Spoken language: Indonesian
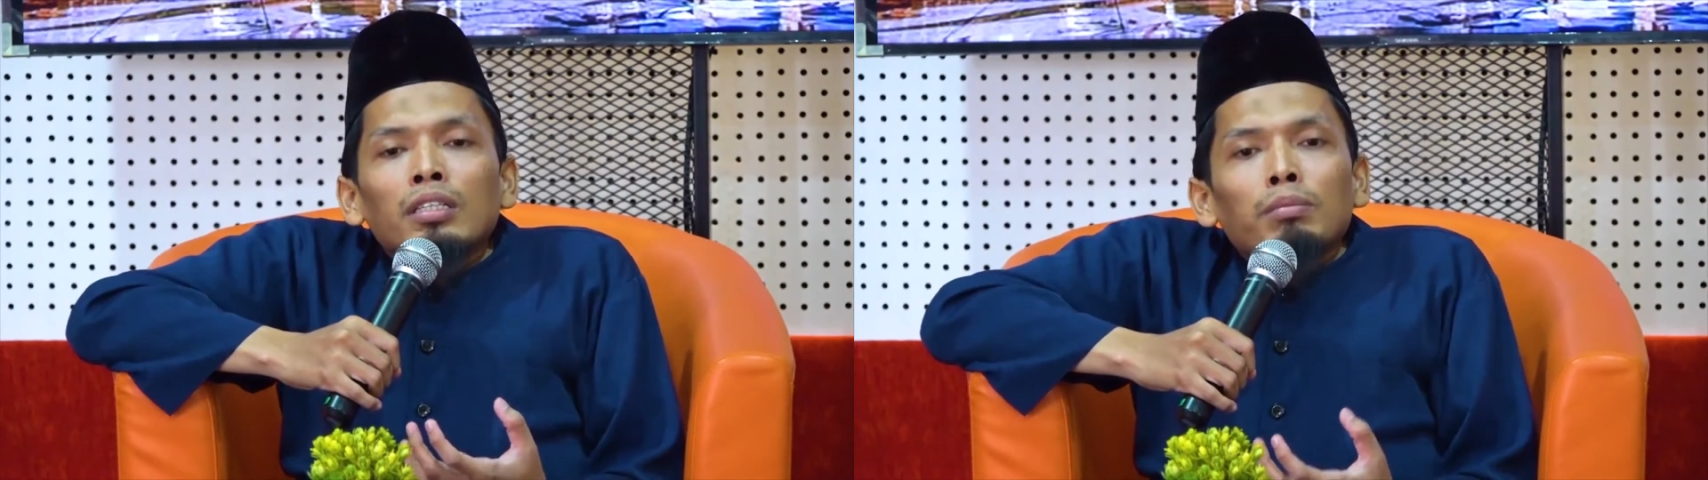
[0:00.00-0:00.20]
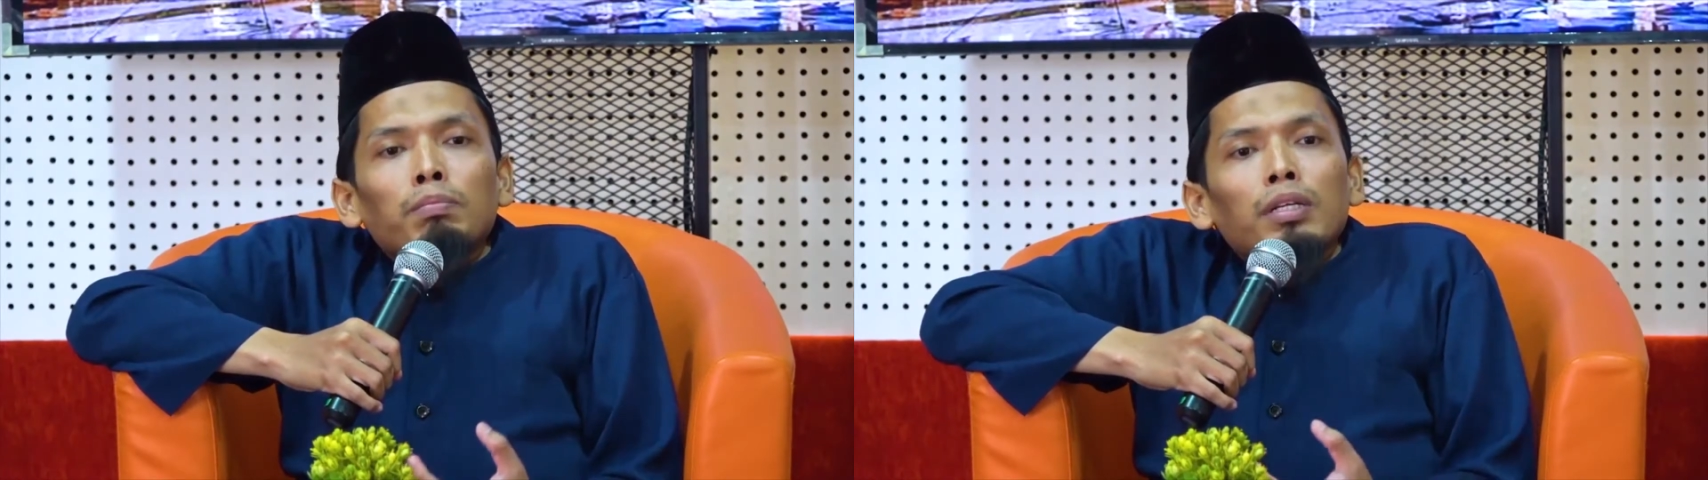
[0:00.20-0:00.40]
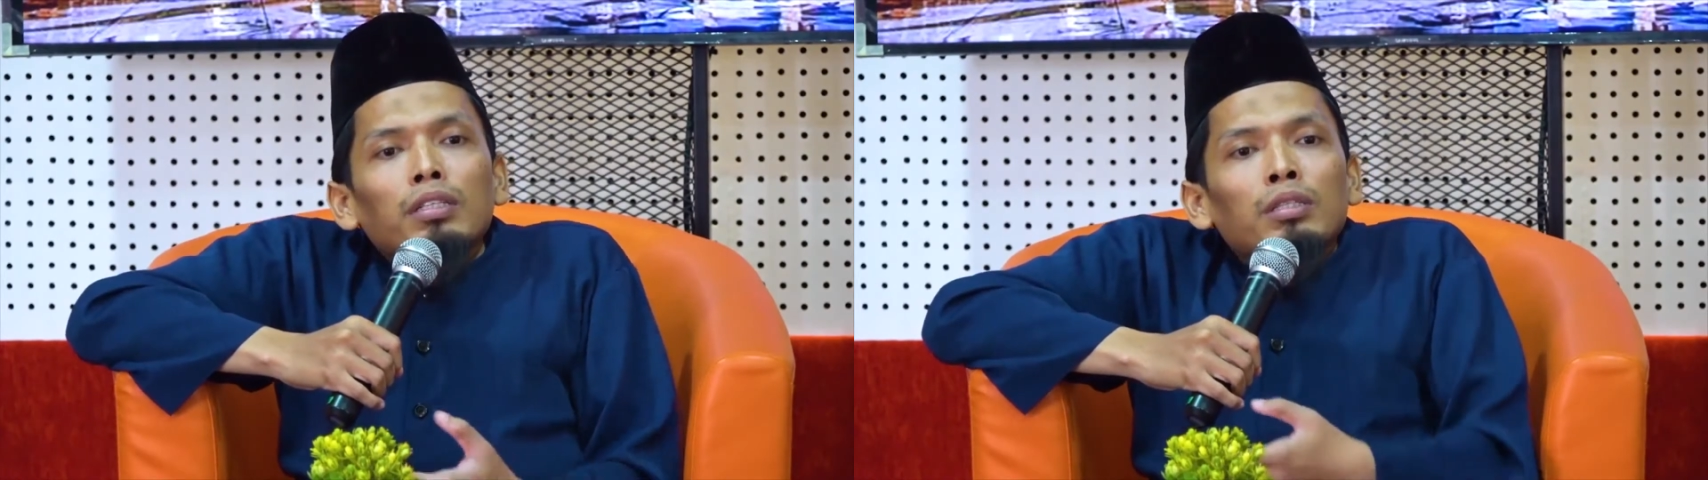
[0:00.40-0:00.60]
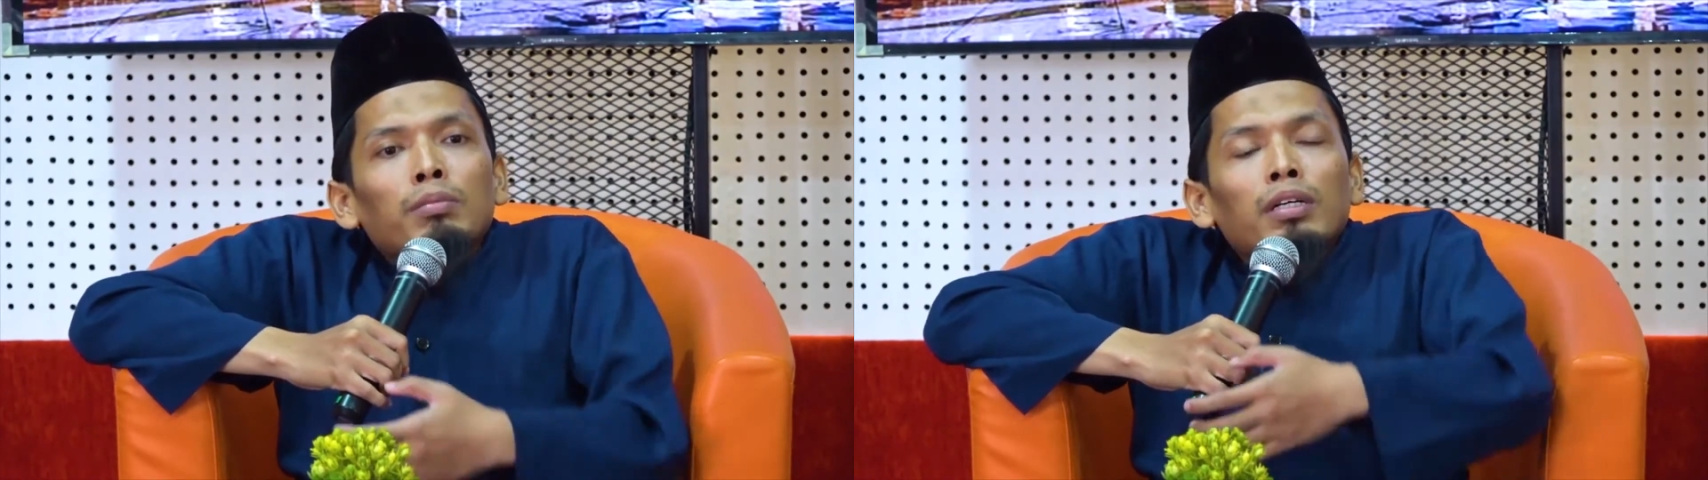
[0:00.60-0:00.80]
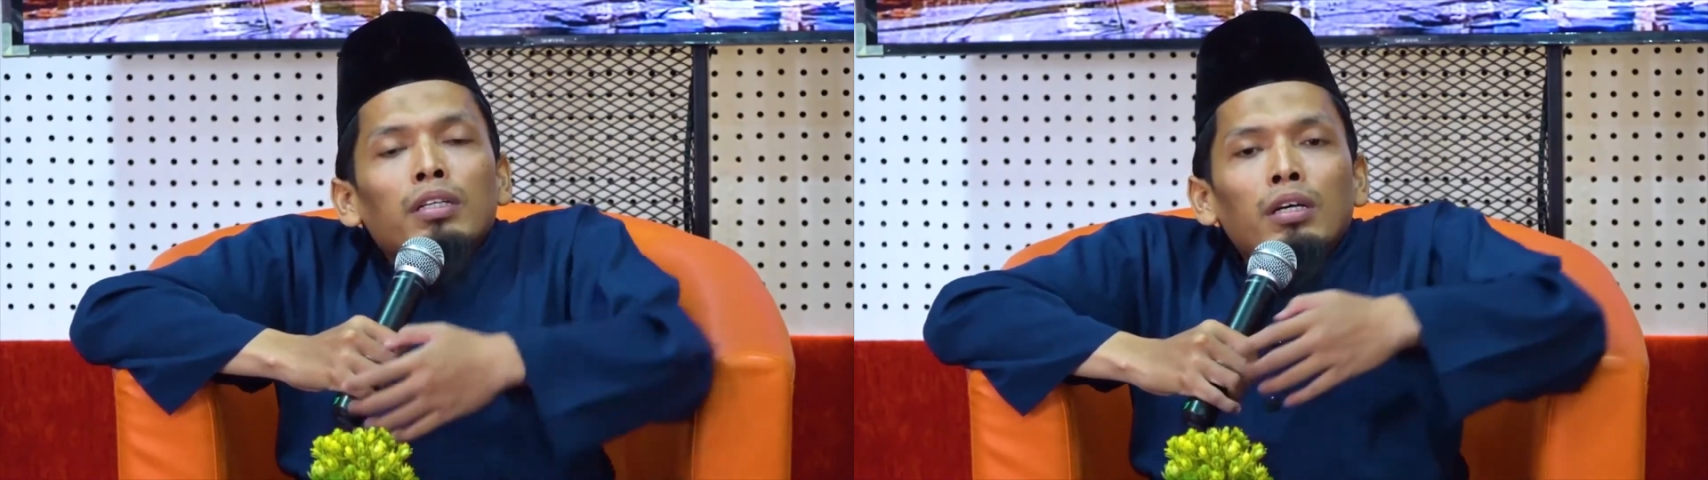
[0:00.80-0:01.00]
tempat di
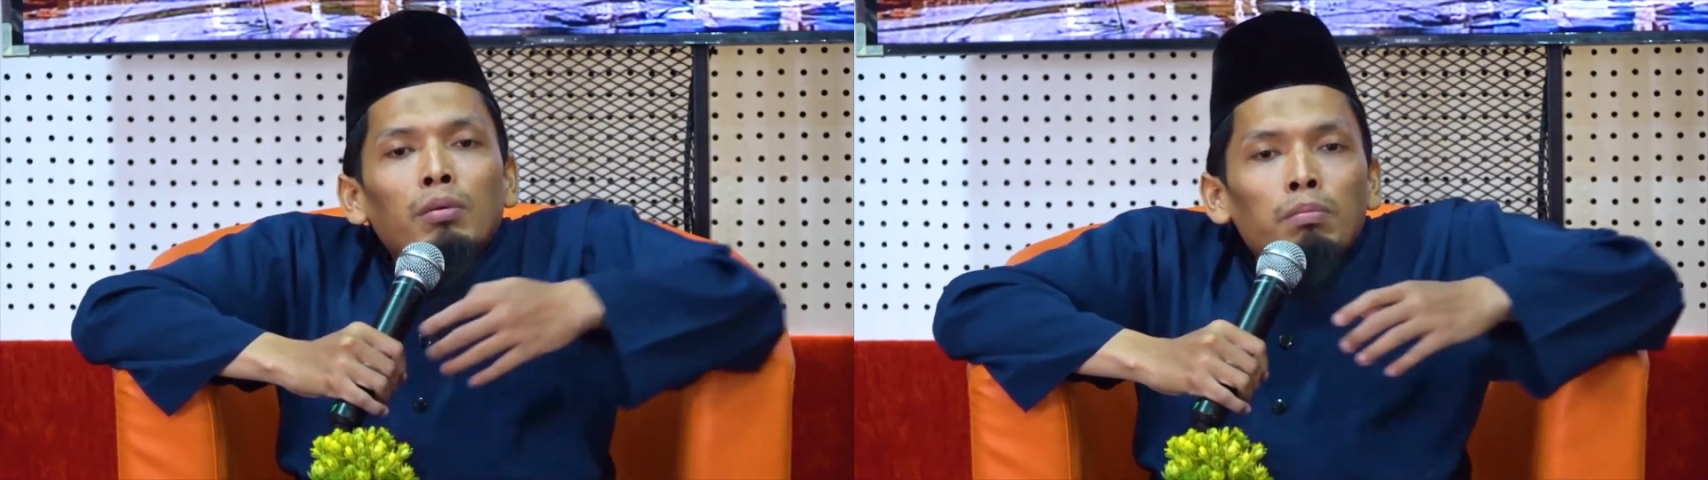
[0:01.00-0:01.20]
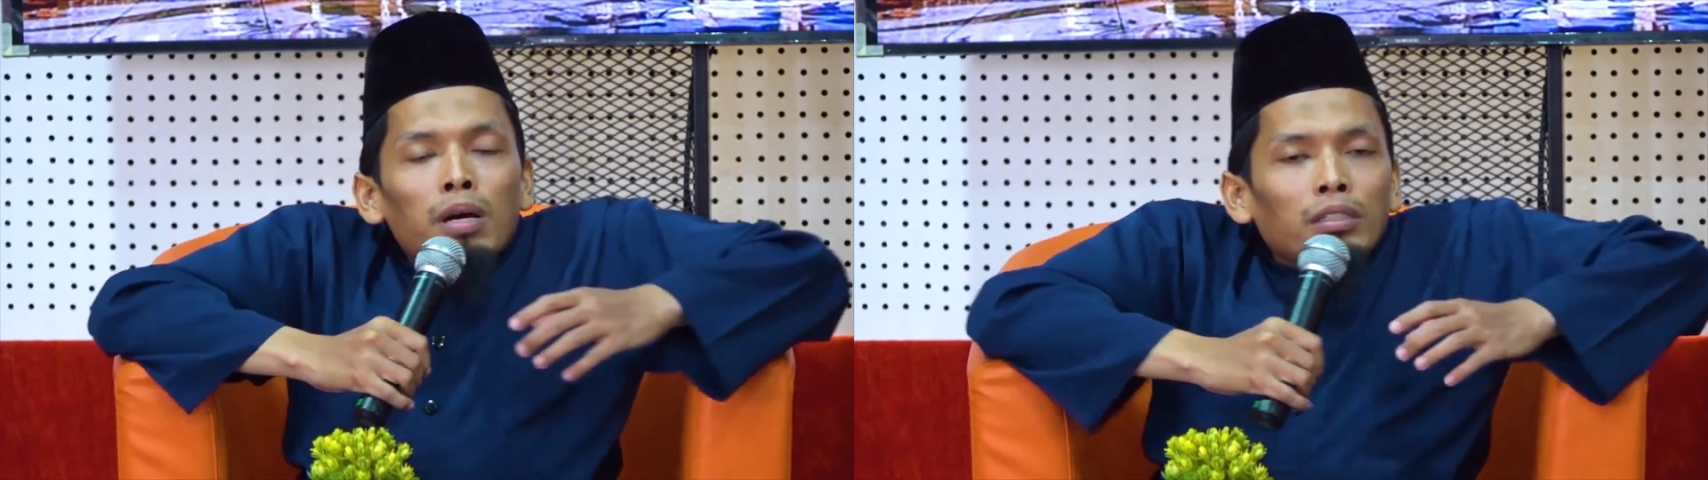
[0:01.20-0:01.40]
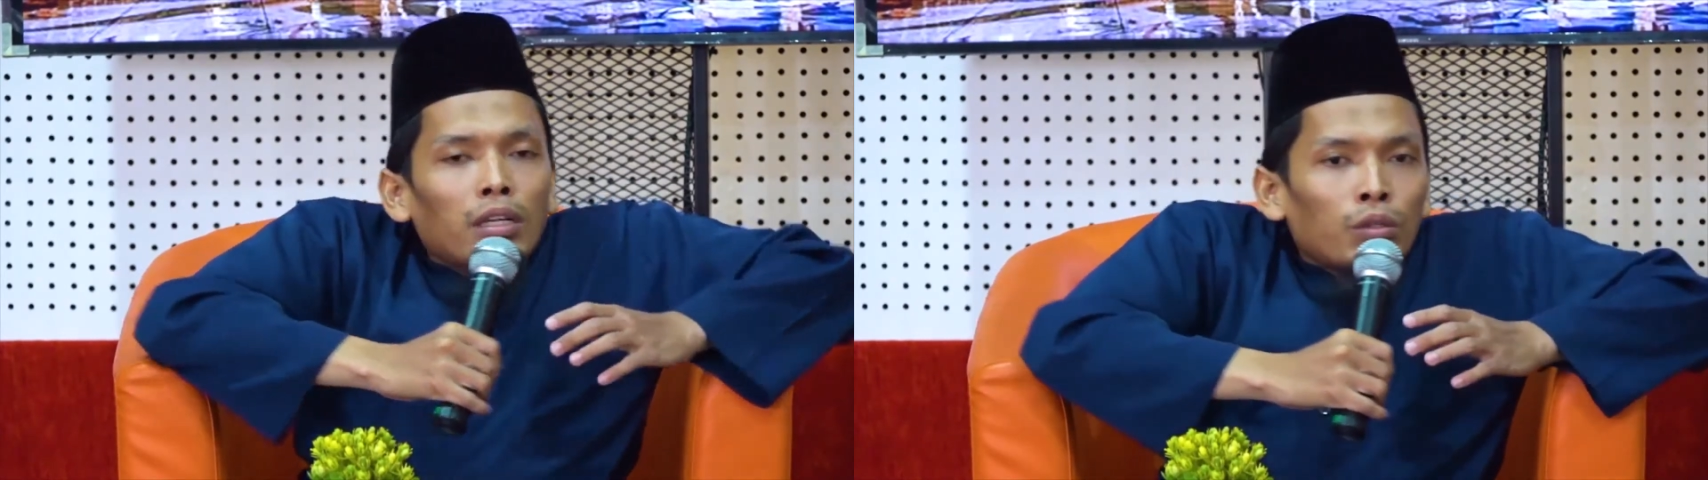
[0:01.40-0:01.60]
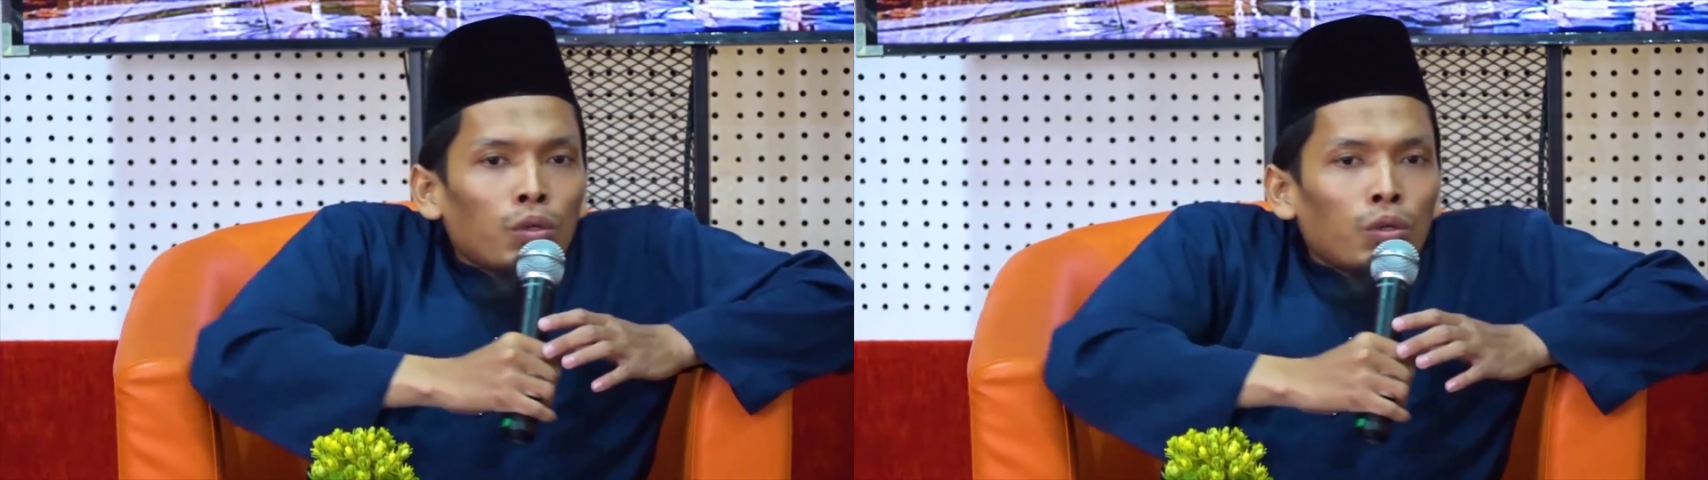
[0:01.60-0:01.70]
mana banyak